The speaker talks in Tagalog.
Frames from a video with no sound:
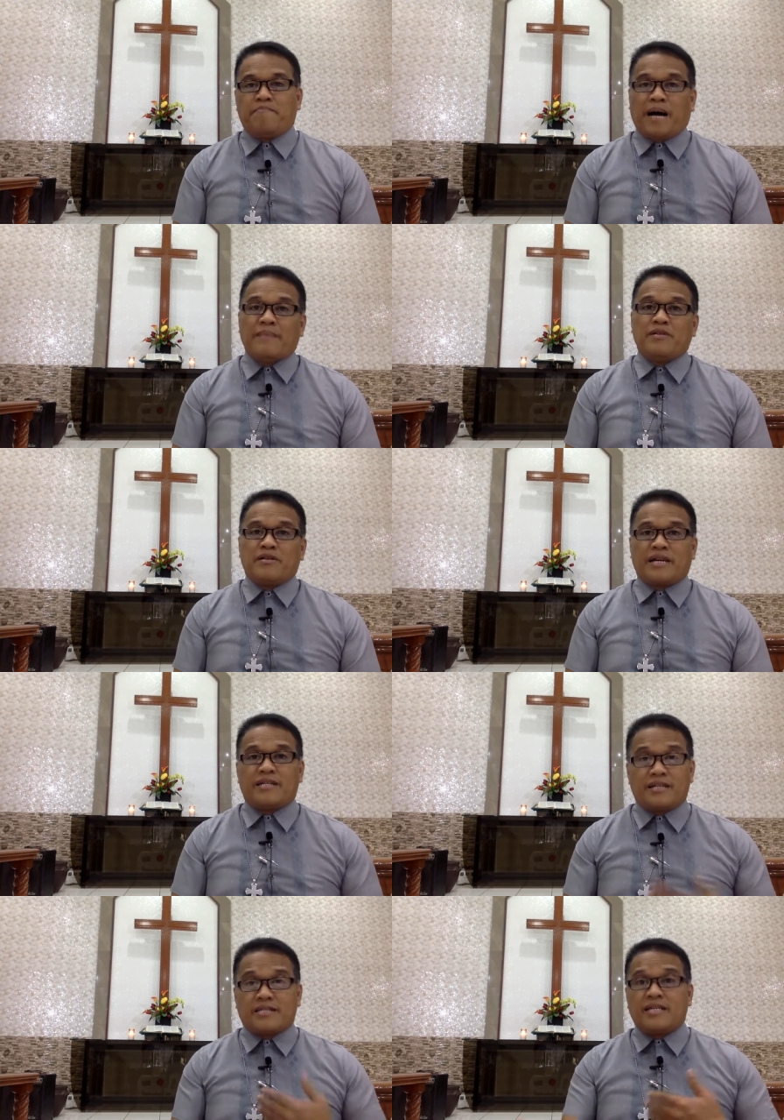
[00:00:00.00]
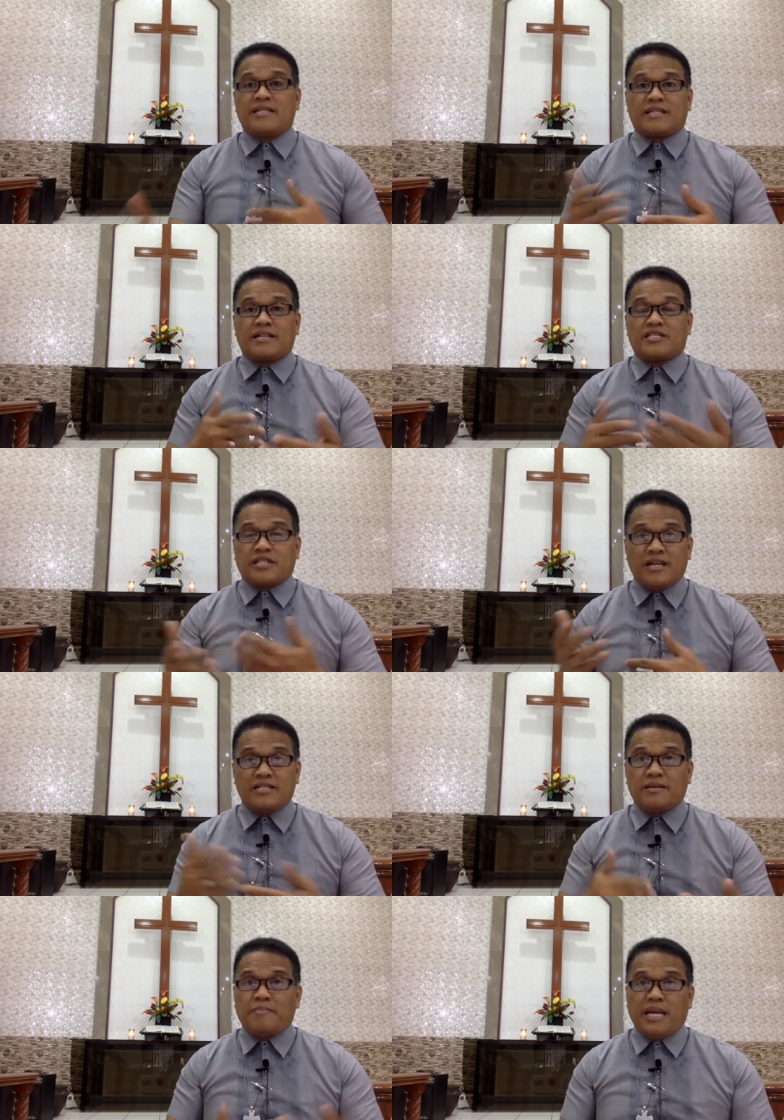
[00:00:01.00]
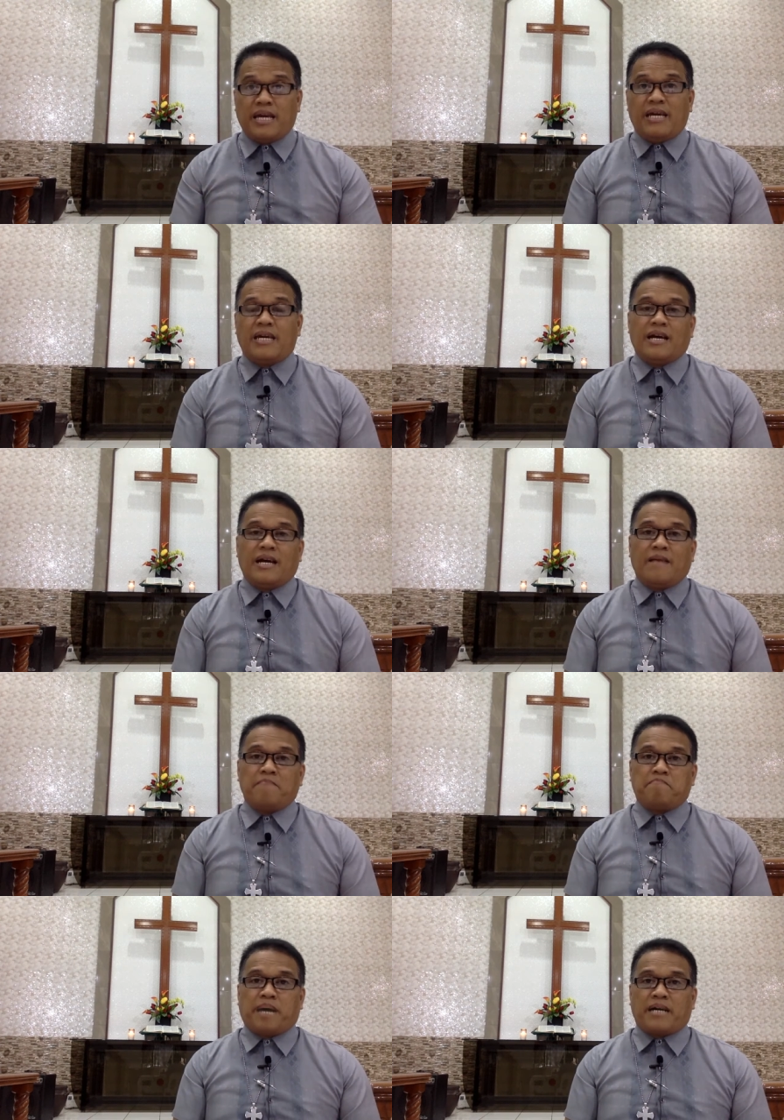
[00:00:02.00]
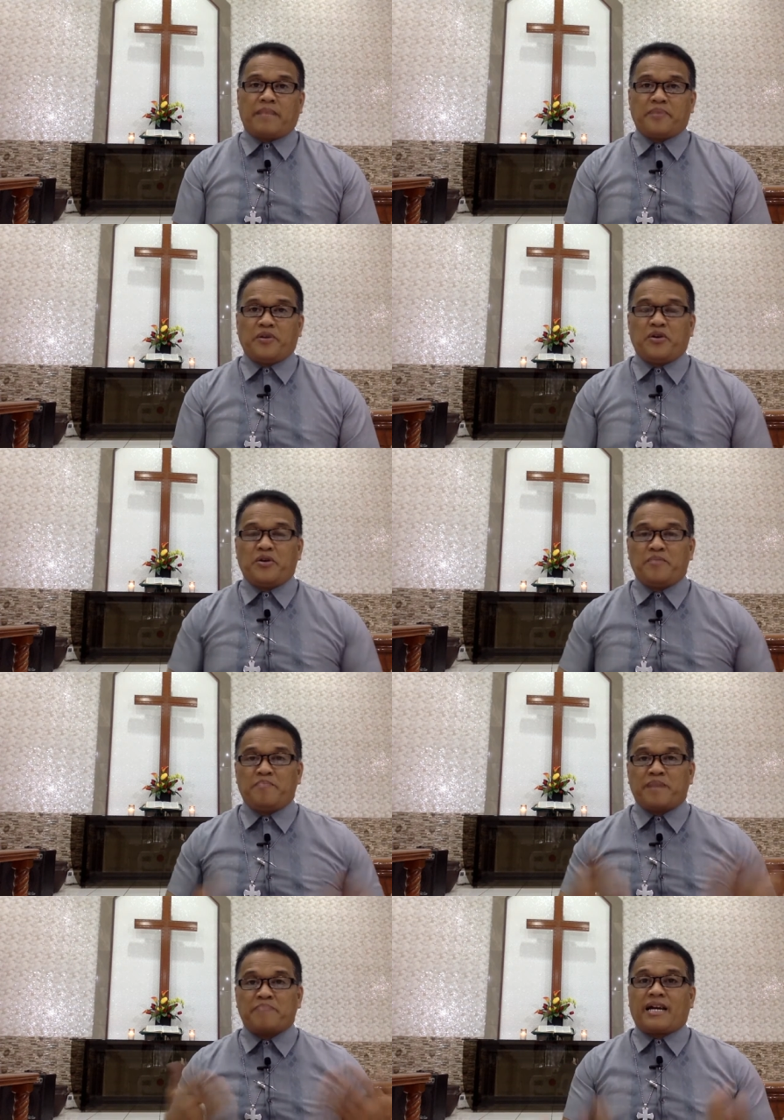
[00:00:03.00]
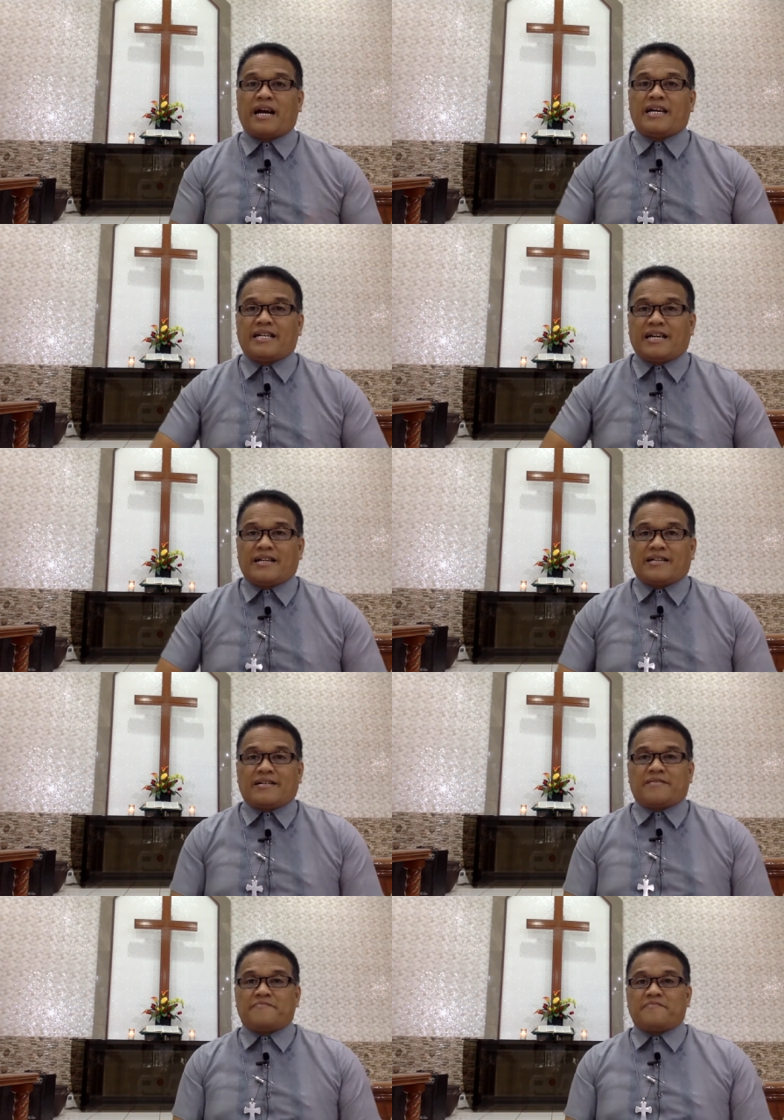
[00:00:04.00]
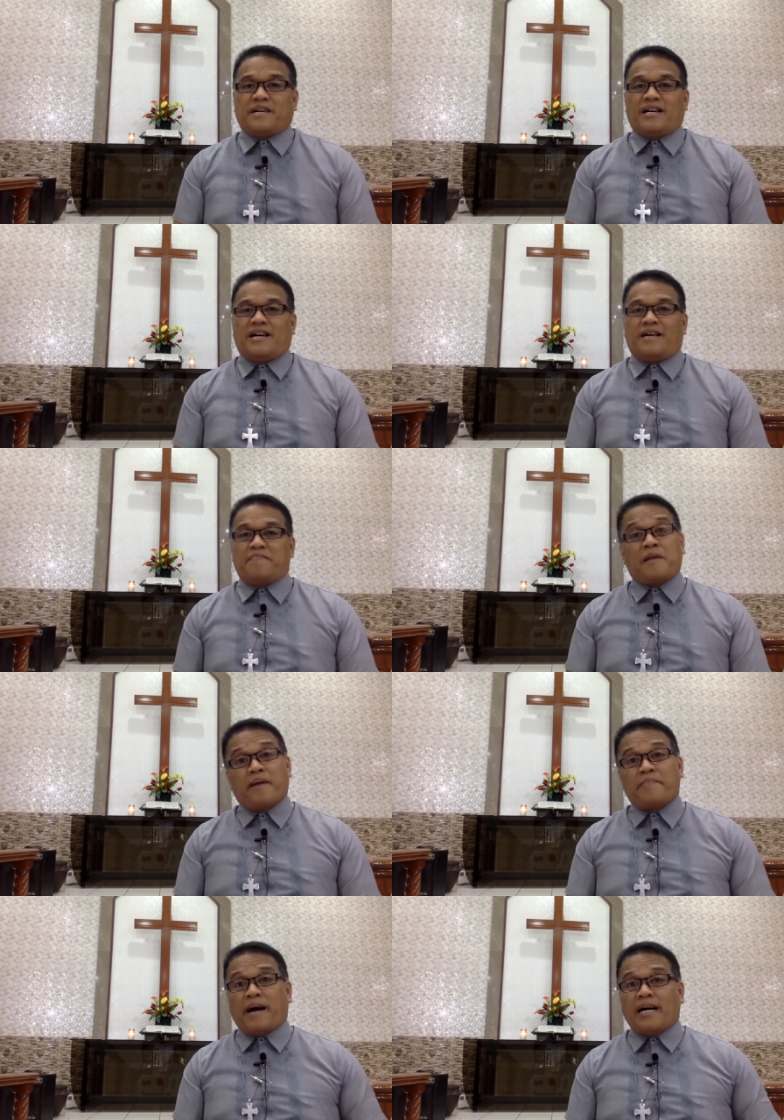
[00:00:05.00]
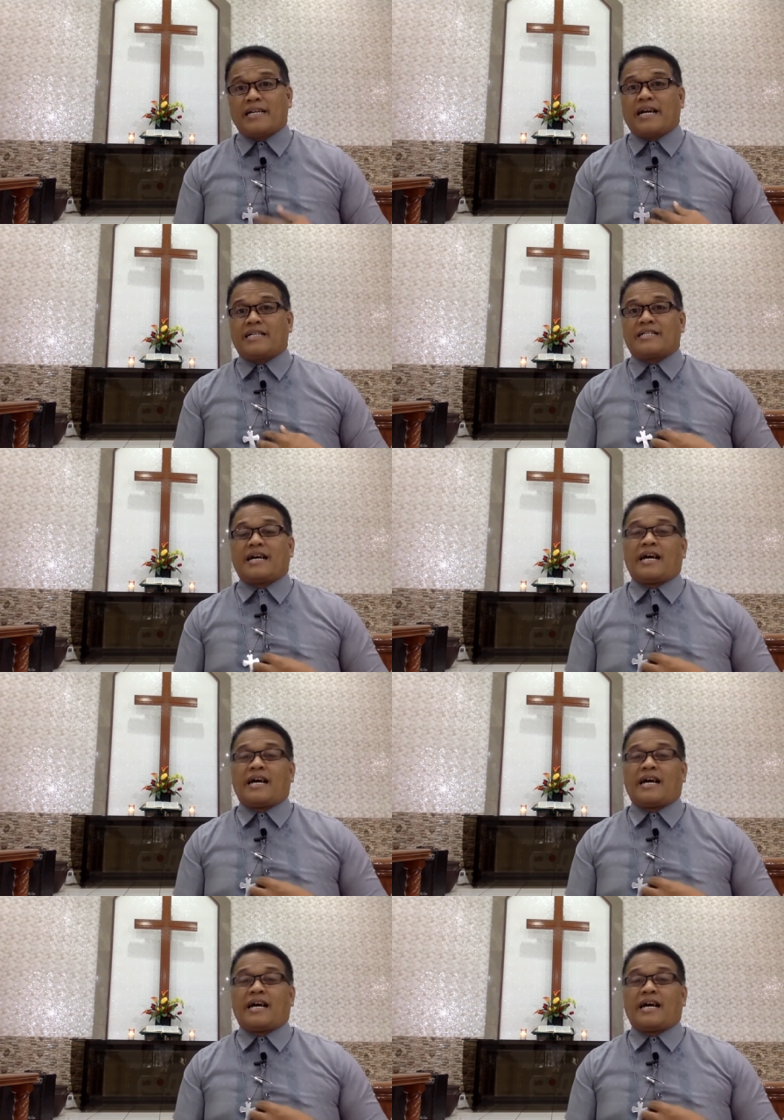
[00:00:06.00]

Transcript: Bible readings interchangeably para po magbigay ng uh, pagpapahayag ng